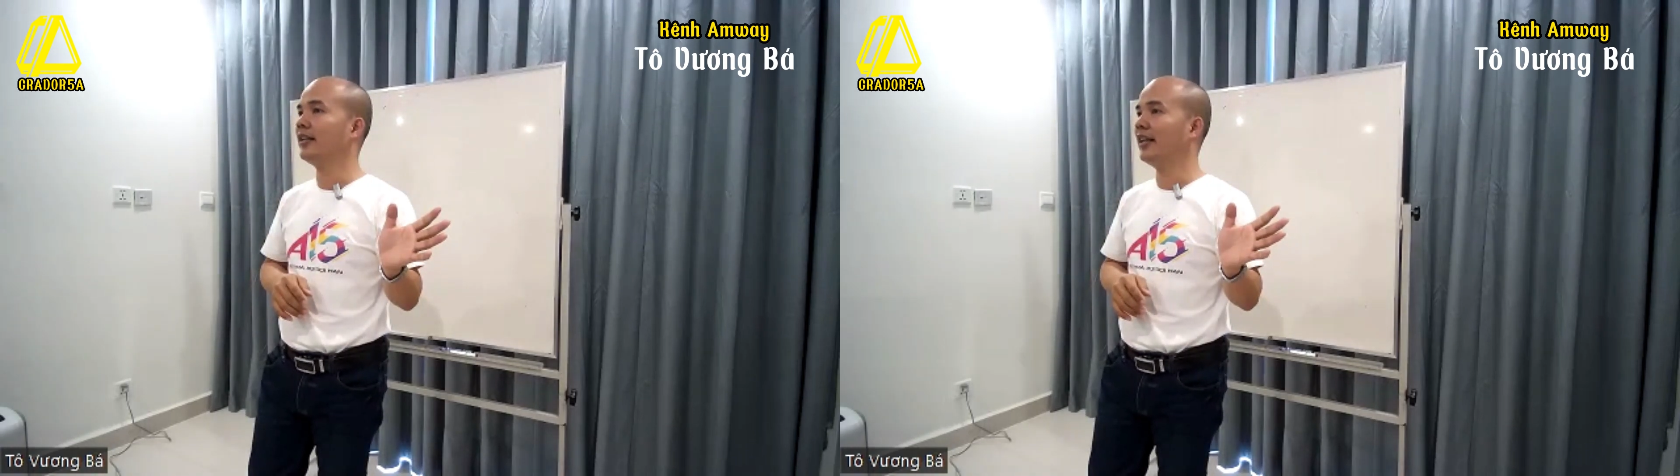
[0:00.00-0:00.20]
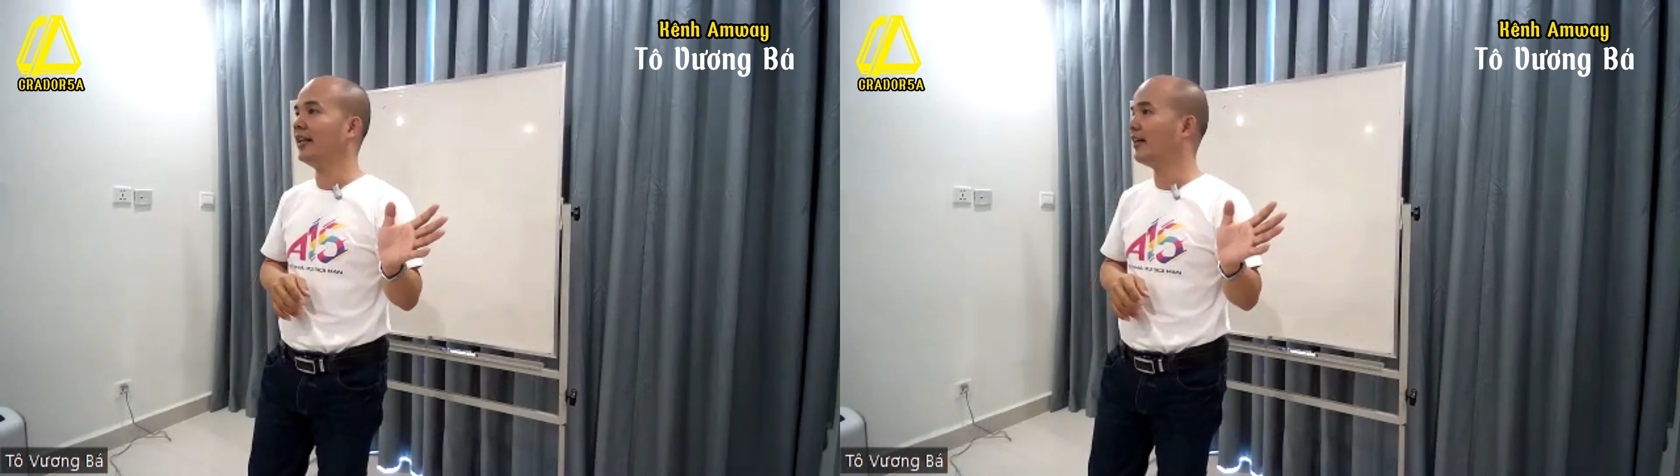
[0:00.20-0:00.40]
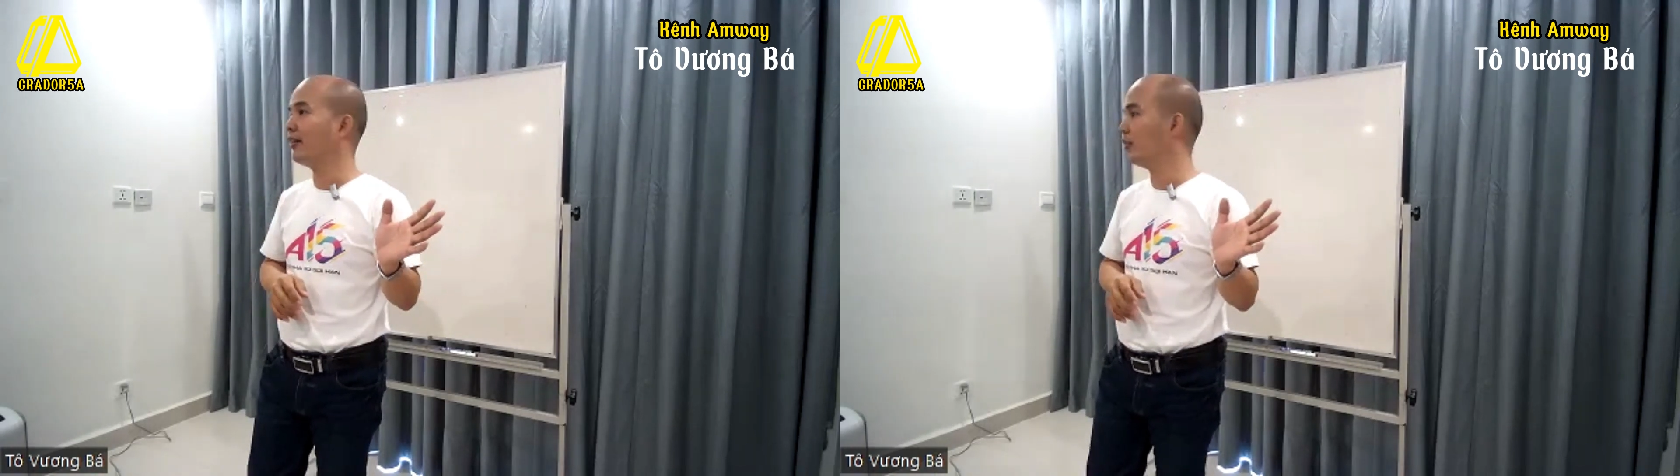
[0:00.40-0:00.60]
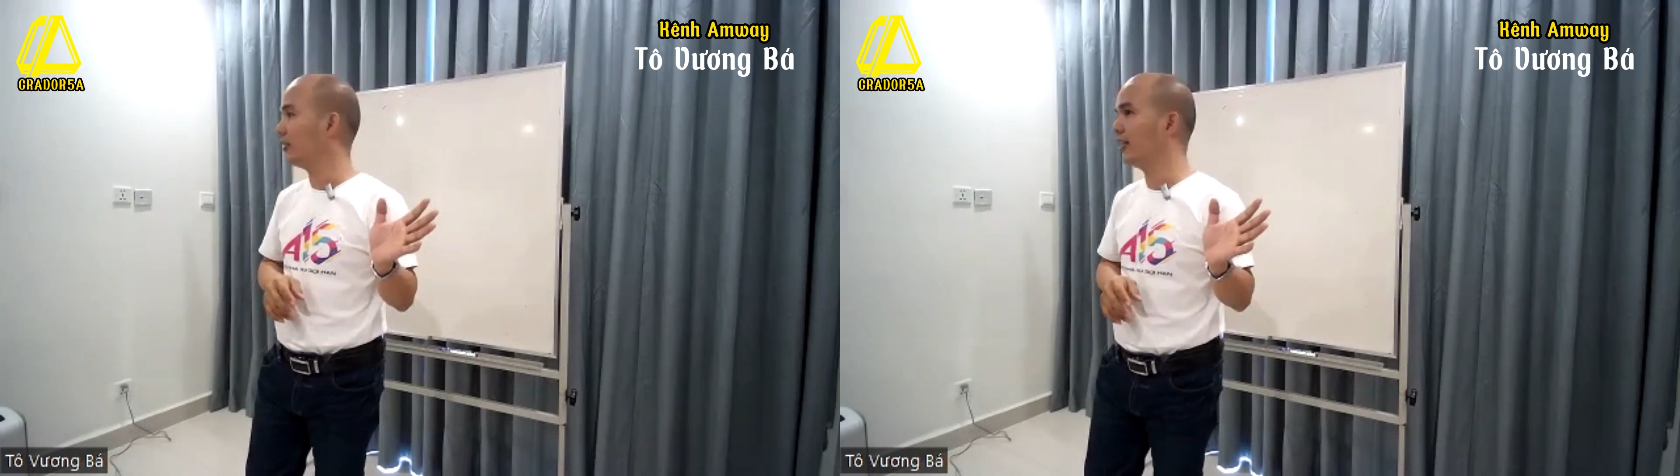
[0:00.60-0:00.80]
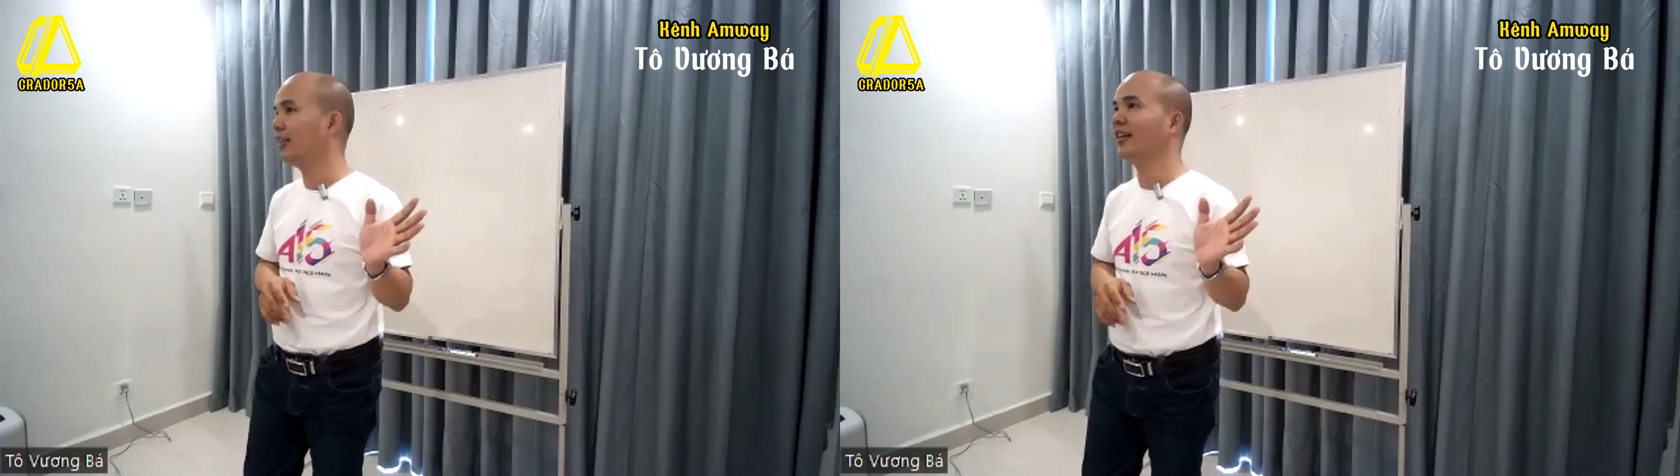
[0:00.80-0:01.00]
này lãnh đạo đâu
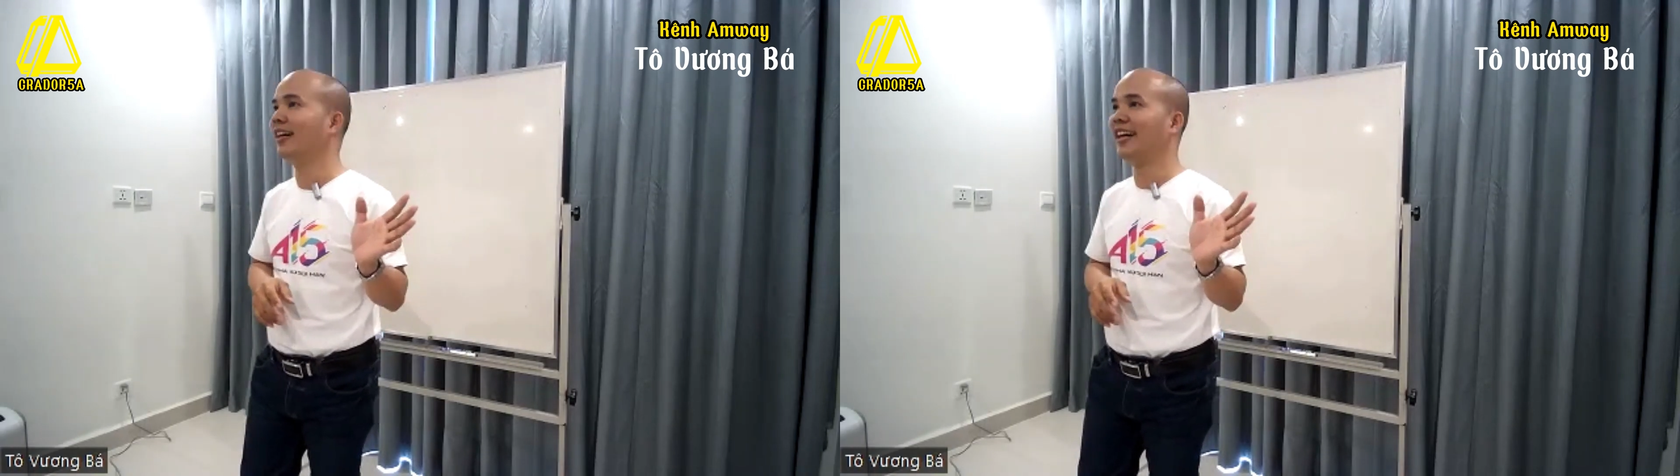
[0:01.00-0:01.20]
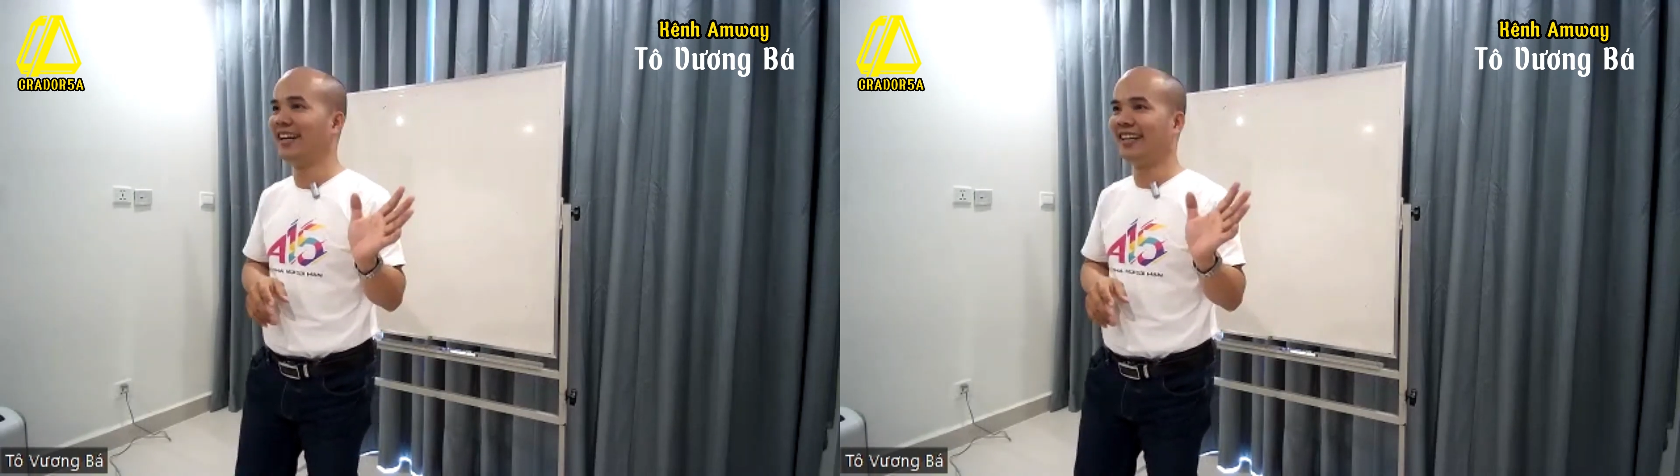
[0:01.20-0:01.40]
rồi ta đi rồi